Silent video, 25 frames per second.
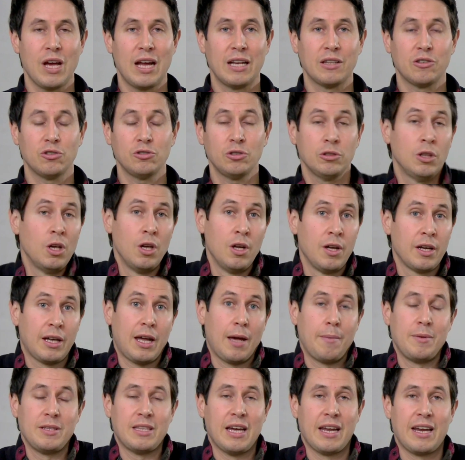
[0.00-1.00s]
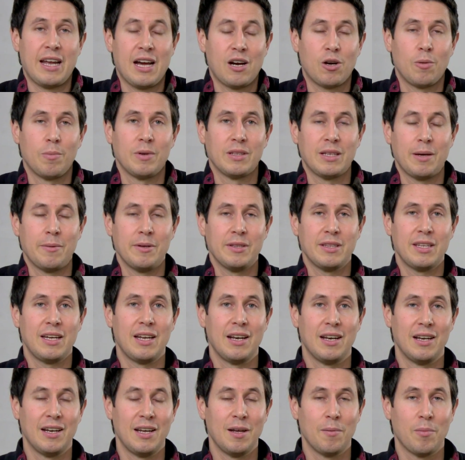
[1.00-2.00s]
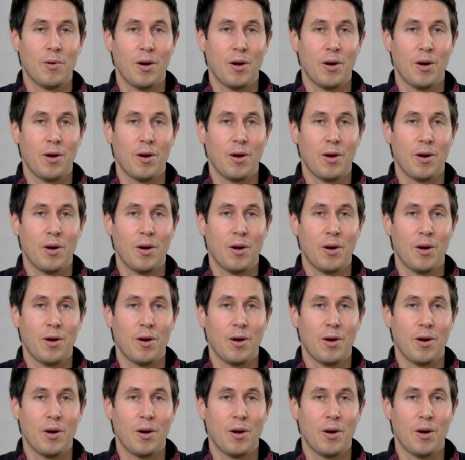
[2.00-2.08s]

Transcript: altos que evitarían completamente el,